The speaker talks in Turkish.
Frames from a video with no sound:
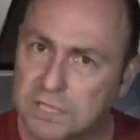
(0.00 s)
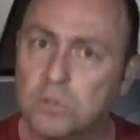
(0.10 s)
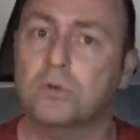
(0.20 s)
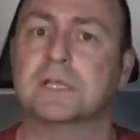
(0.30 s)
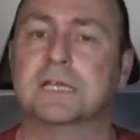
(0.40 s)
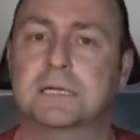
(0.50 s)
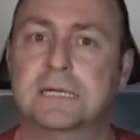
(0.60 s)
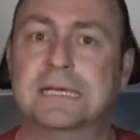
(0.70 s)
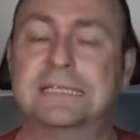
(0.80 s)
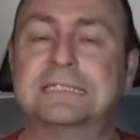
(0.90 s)
iki olayı
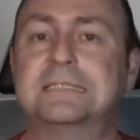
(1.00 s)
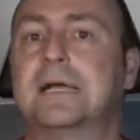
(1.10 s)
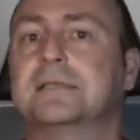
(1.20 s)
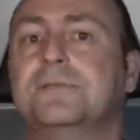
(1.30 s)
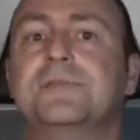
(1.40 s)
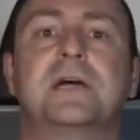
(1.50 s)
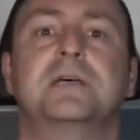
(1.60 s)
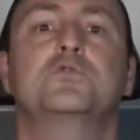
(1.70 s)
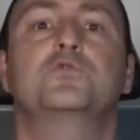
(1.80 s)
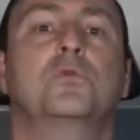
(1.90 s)

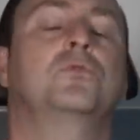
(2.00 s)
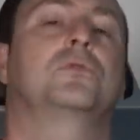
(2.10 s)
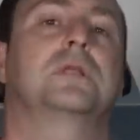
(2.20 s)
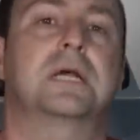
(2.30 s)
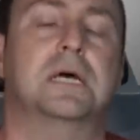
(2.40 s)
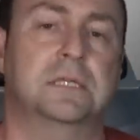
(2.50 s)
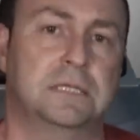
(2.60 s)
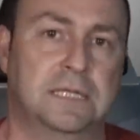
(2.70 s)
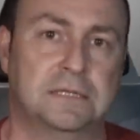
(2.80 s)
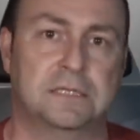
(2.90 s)
sertifikasyon olarak
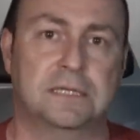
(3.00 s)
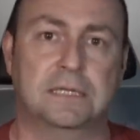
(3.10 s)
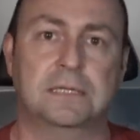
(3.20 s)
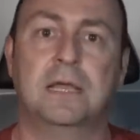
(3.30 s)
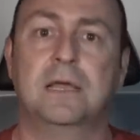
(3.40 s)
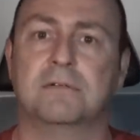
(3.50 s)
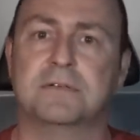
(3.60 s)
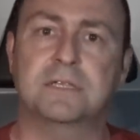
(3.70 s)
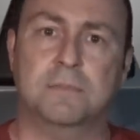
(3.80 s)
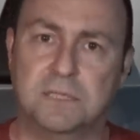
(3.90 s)
adlandırılan
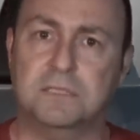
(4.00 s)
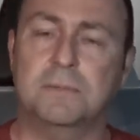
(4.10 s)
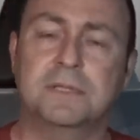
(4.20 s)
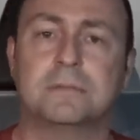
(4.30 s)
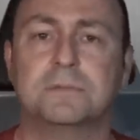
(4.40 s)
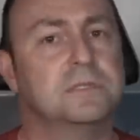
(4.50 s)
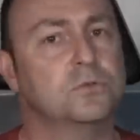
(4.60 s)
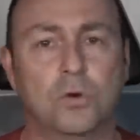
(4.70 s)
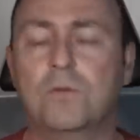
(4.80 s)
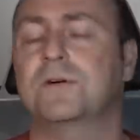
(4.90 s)
ve zaman zaman da biz
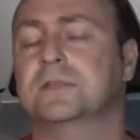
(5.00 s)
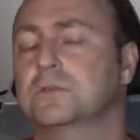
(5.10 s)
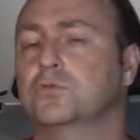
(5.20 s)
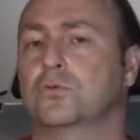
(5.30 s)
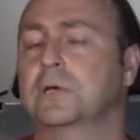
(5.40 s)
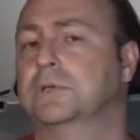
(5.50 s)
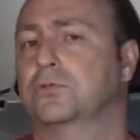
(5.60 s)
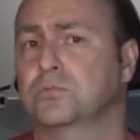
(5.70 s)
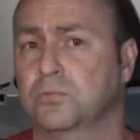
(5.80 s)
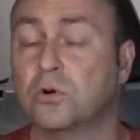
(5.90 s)
de çok fazla soru
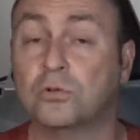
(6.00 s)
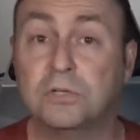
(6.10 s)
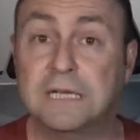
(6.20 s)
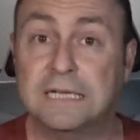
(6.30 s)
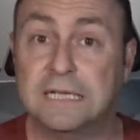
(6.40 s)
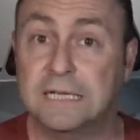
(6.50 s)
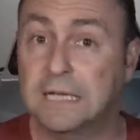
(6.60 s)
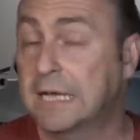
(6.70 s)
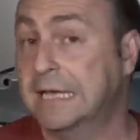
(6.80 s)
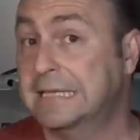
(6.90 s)
alıyoruz bu konuyla
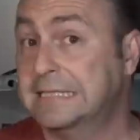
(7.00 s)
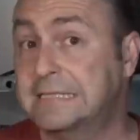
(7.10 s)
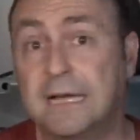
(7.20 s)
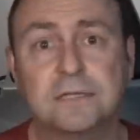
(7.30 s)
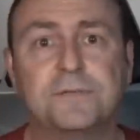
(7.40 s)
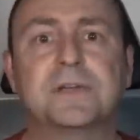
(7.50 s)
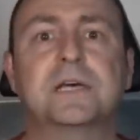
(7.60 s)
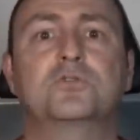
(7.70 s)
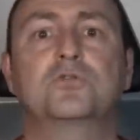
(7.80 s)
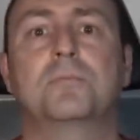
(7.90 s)
ilgili
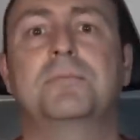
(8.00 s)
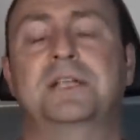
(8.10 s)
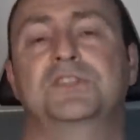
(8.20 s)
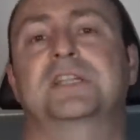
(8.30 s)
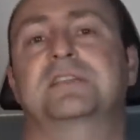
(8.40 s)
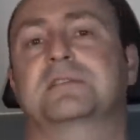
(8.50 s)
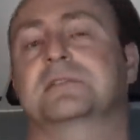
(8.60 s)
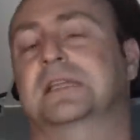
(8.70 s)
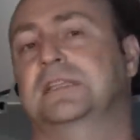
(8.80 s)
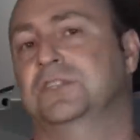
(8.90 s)
sertifikasyon
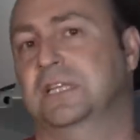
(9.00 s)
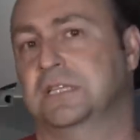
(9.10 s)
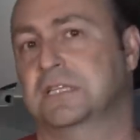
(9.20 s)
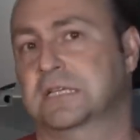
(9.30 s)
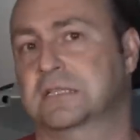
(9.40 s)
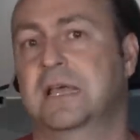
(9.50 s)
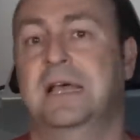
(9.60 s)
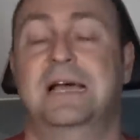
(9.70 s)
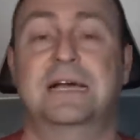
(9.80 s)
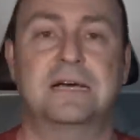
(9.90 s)
penceresinden inceleyeceğiz.
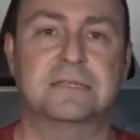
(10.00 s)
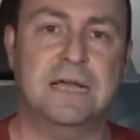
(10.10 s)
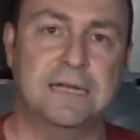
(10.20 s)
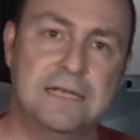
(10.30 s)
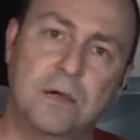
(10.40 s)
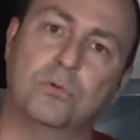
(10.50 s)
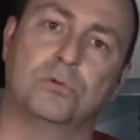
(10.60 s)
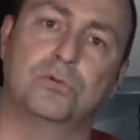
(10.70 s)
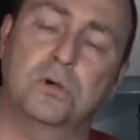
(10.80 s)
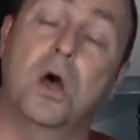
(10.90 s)
Kaza niye
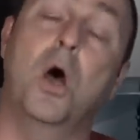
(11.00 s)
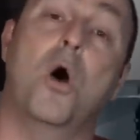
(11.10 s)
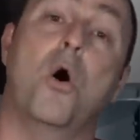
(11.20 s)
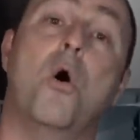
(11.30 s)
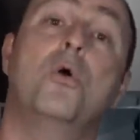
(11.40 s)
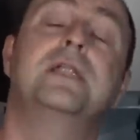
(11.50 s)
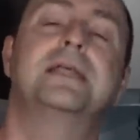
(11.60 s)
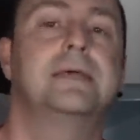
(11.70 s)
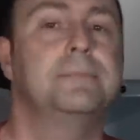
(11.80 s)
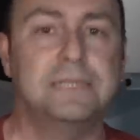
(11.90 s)
oldu?
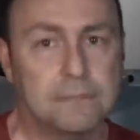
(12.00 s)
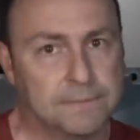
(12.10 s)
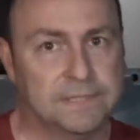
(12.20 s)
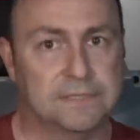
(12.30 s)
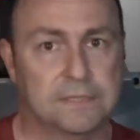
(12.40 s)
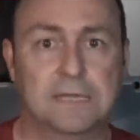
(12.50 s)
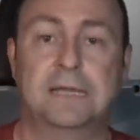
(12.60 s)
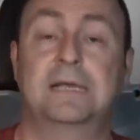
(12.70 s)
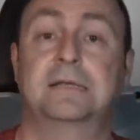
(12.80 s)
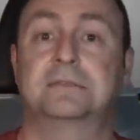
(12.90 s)
Önlenebilir miydi?
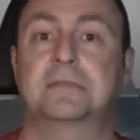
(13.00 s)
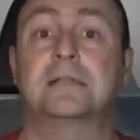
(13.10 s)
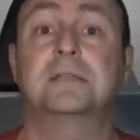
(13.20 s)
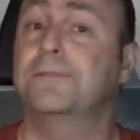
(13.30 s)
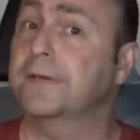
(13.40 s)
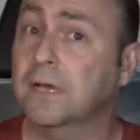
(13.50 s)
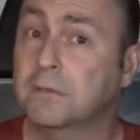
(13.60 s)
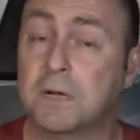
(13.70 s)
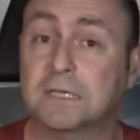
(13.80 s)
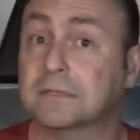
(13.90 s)
Sertifika
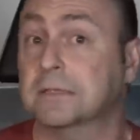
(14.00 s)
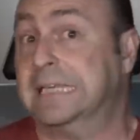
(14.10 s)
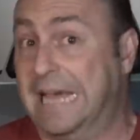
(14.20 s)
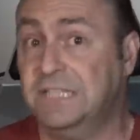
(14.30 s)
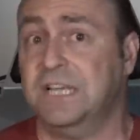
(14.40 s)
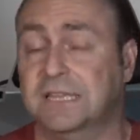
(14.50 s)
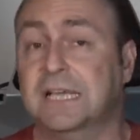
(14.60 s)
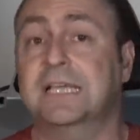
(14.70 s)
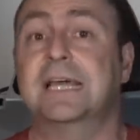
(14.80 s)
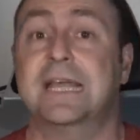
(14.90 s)
almak
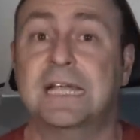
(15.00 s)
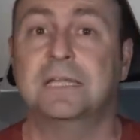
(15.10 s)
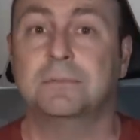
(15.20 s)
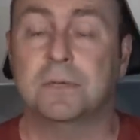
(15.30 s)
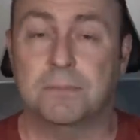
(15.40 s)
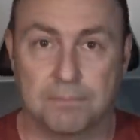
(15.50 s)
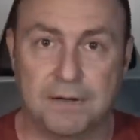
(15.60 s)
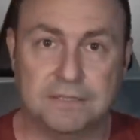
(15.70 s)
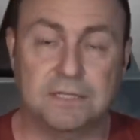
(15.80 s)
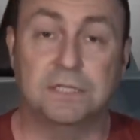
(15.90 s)
Gerçekten gerekli mi?
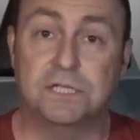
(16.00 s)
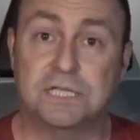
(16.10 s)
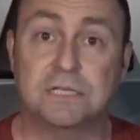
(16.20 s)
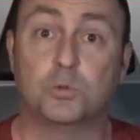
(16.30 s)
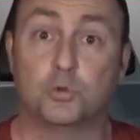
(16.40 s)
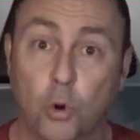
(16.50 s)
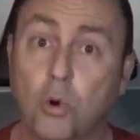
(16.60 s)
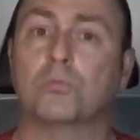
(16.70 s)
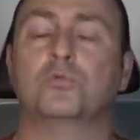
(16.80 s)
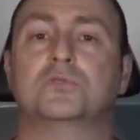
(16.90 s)
Bazen işleri
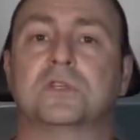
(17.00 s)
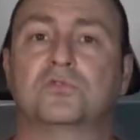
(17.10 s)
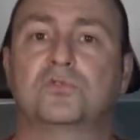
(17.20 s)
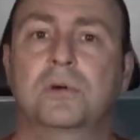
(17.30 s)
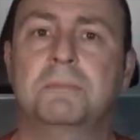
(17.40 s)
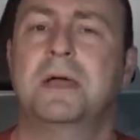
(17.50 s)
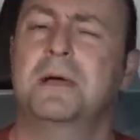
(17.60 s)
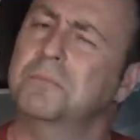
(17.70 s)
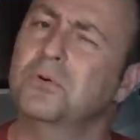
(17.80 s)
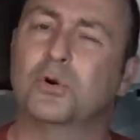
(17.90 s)
çok mu uzatıyor?
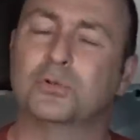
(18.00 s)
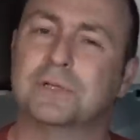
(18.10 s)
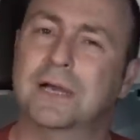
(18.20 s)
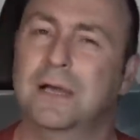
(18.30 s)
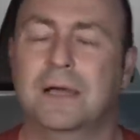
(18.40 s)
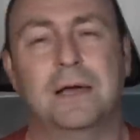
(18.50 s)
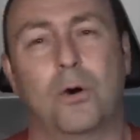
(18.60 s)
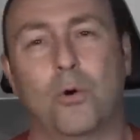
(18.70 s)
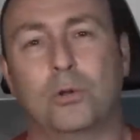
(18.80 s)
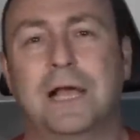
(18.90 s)
Bu konuya
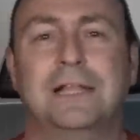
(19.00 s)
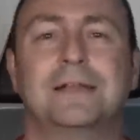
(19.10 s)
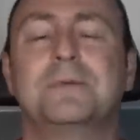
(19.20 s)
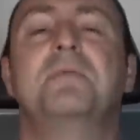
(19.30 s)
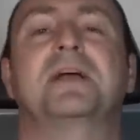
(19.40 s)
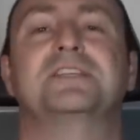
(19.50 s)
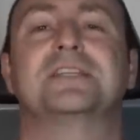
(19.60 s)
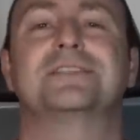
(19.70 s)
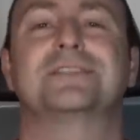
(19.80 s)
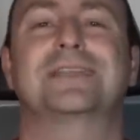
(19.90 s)
olayların
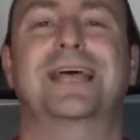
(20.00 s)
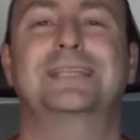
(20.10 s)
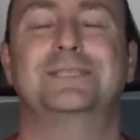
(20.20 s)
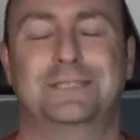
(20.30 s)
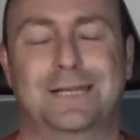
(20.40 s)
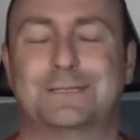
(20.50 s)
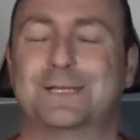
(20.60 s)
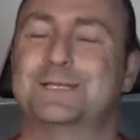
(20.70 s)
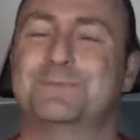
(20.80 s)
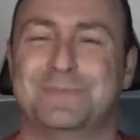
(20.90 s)
penceresinden
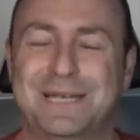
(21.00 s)
isterseniz